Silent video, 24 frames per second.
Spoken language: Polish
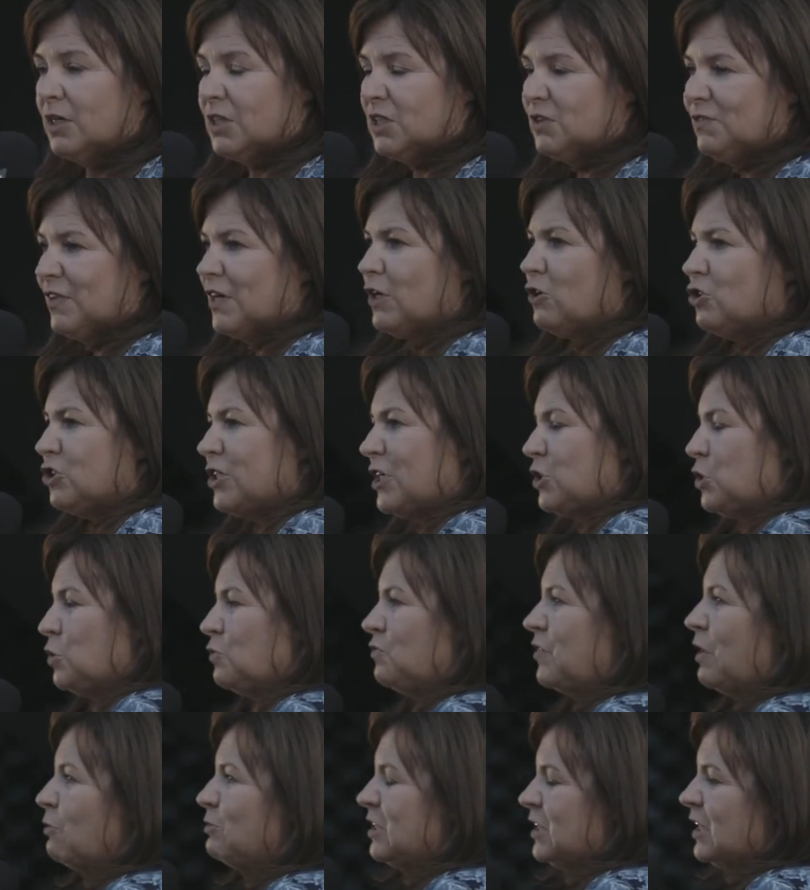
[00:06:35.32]
Swego
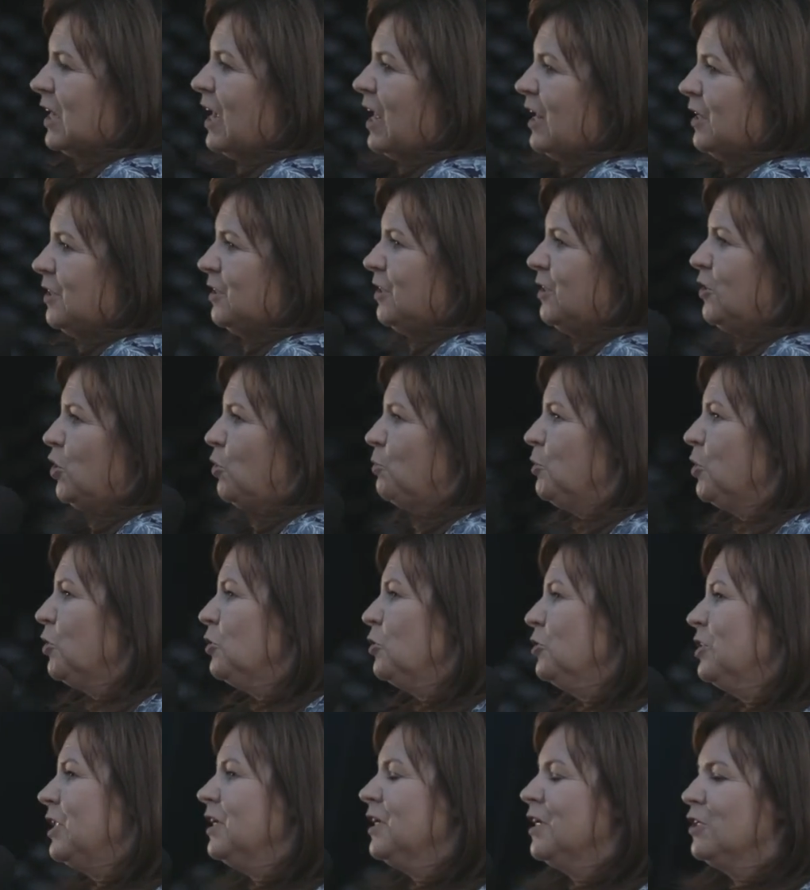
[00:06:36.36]
czasu w Australii
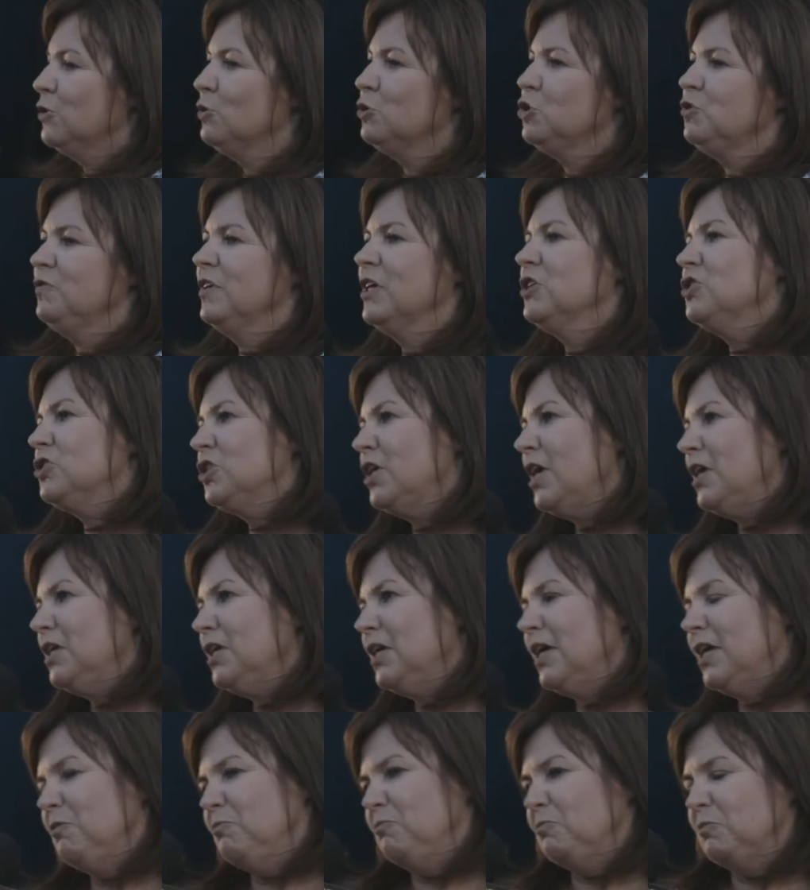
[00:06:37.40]
robiono takie
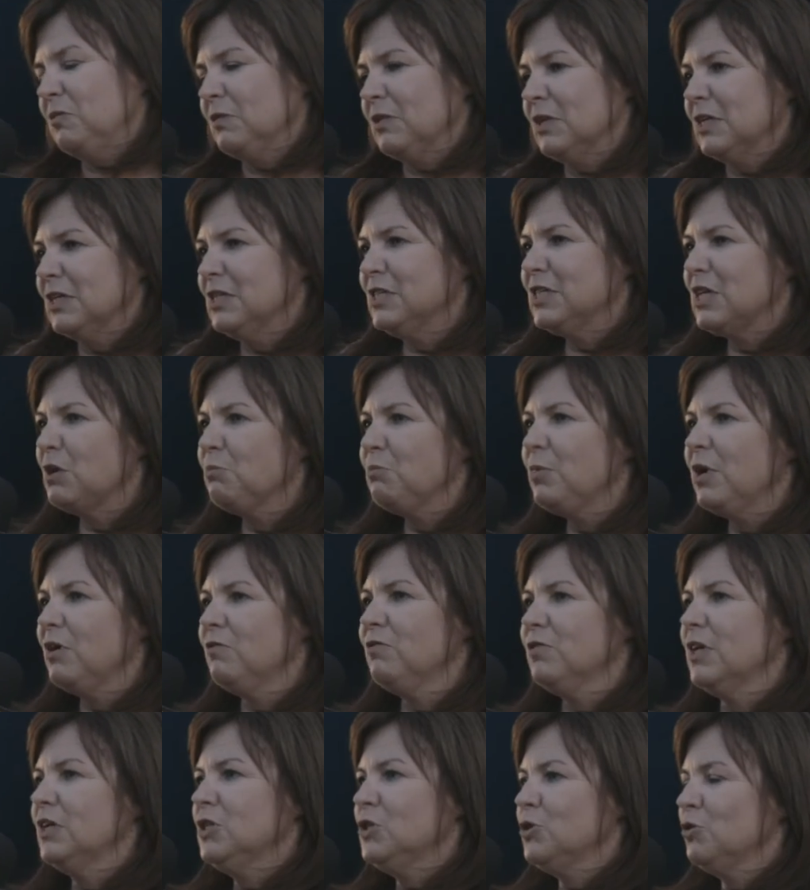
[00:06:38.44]
doświadczenie,
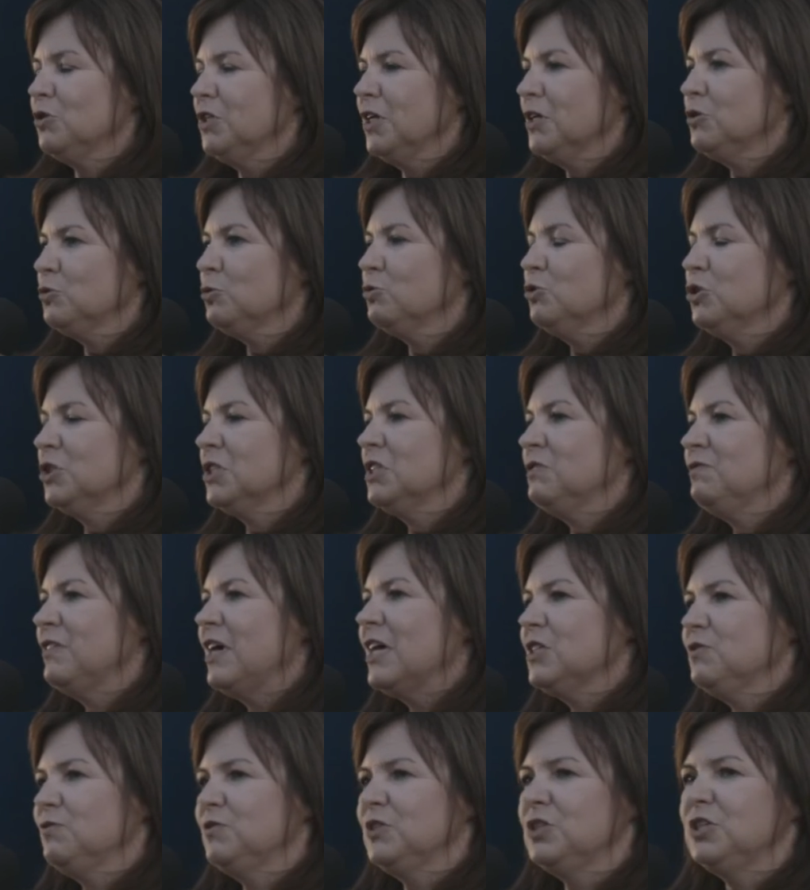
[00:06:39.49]
zapewne co niektórzy z
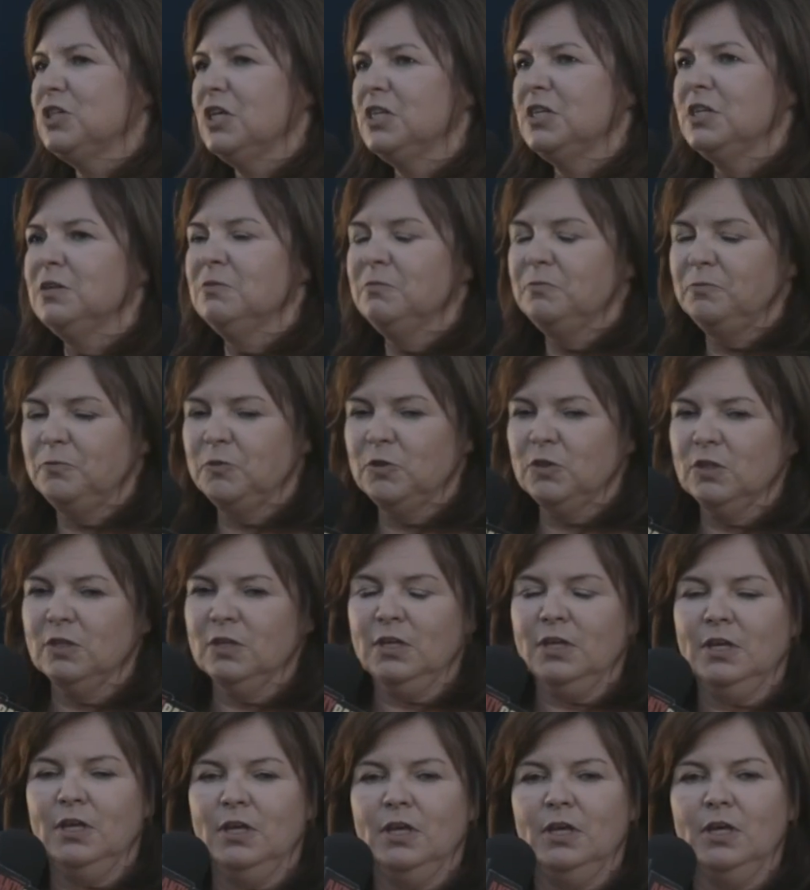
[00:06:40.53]
Was widzieli
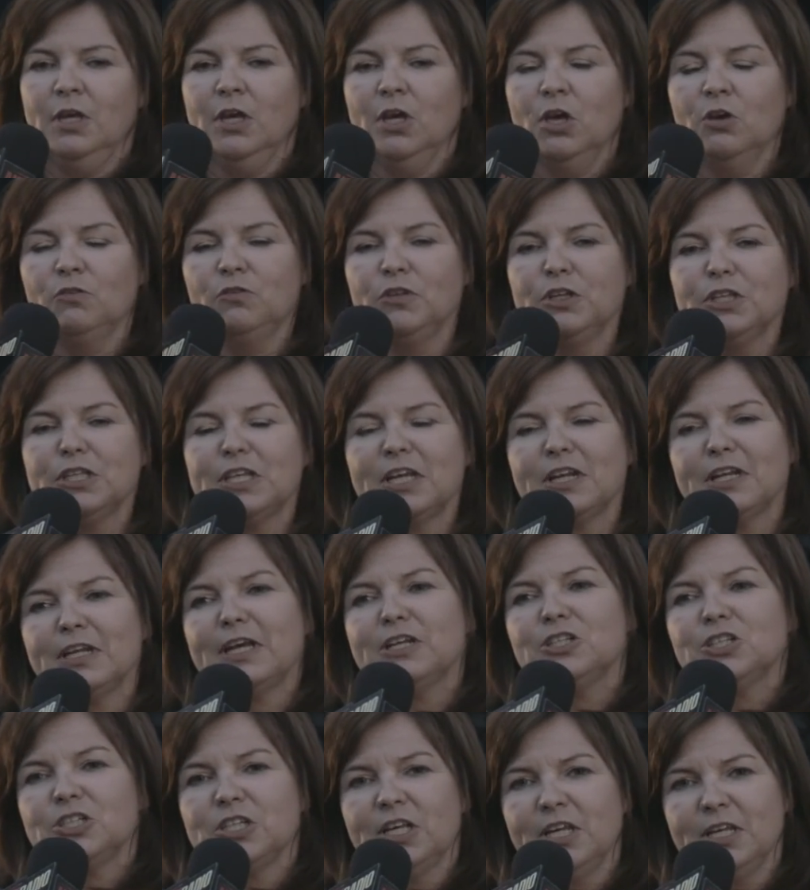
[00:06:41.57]
w
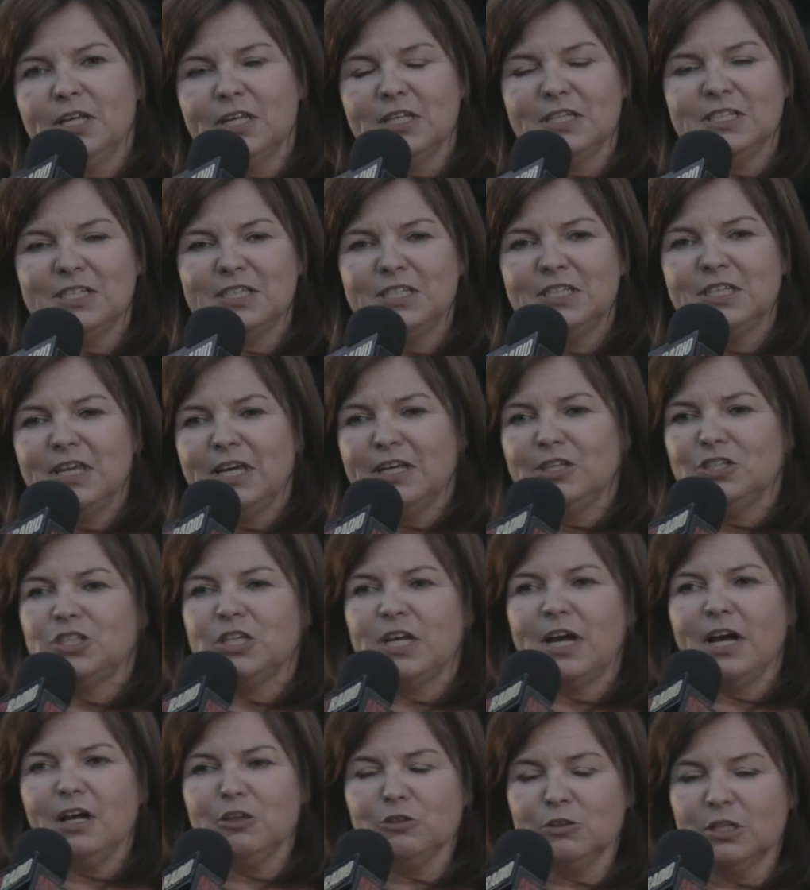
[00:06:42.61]
internecie
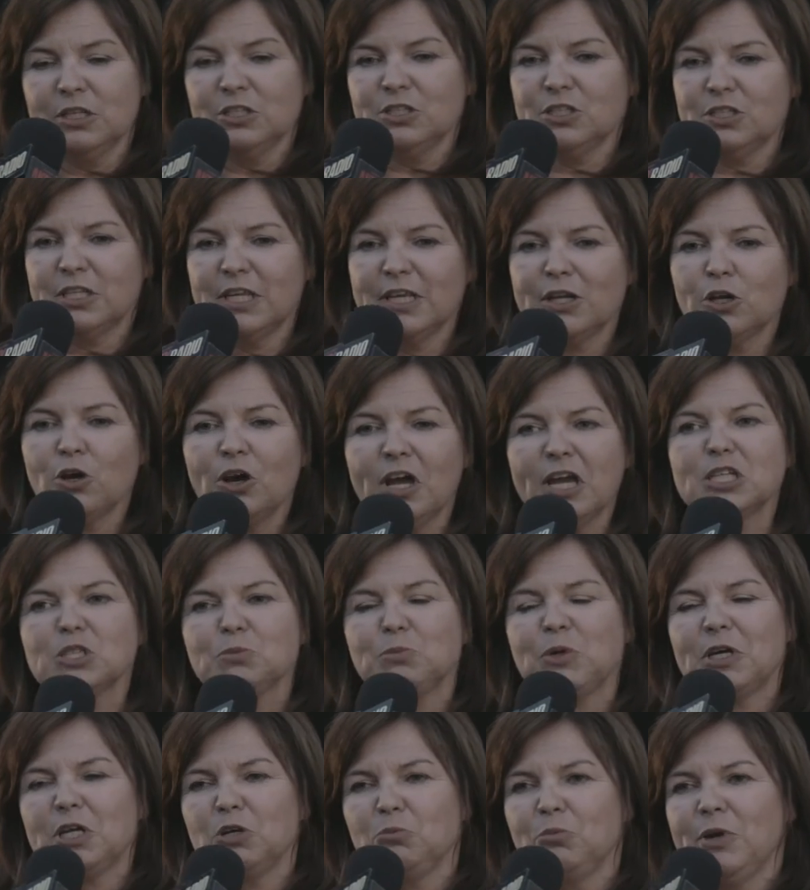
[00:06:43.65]
zdjęcia z tego
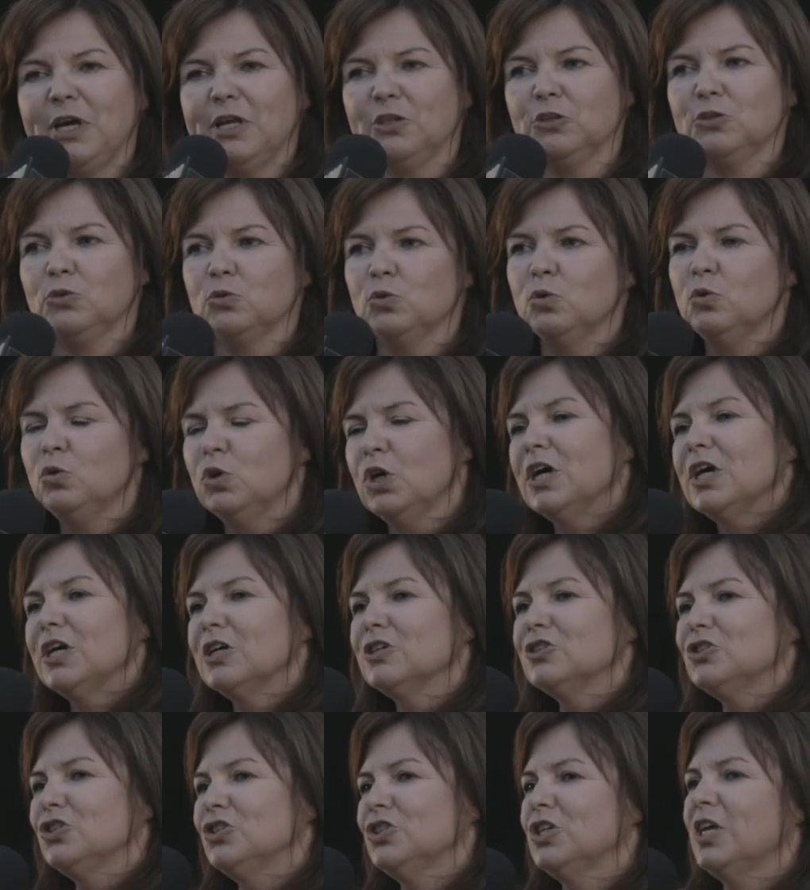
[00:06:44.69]
eksperymentu,
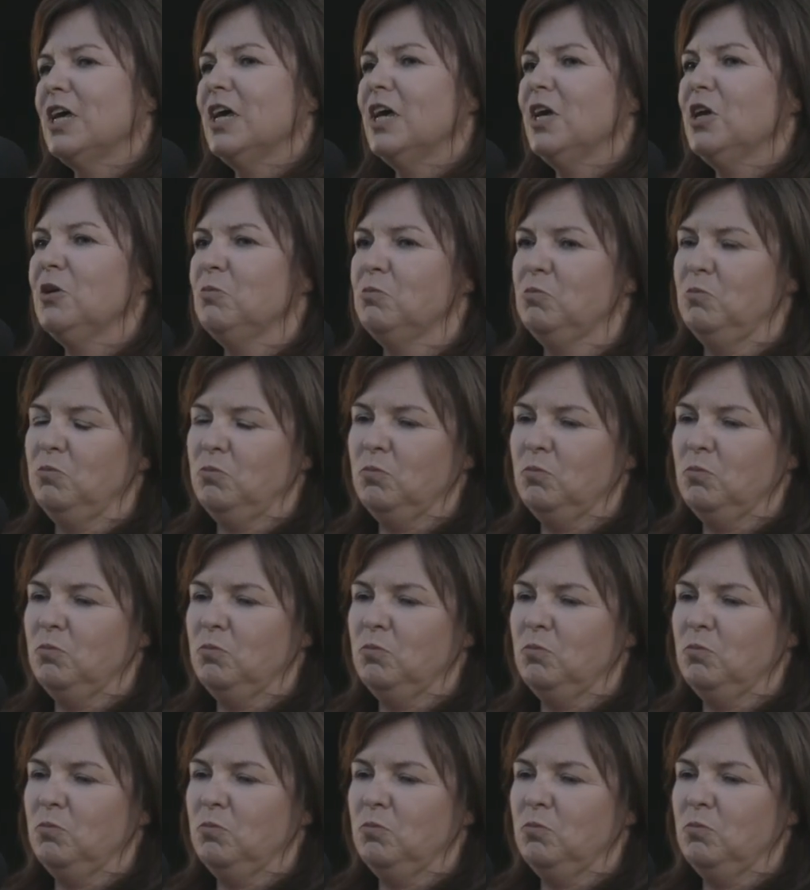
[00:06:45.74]
że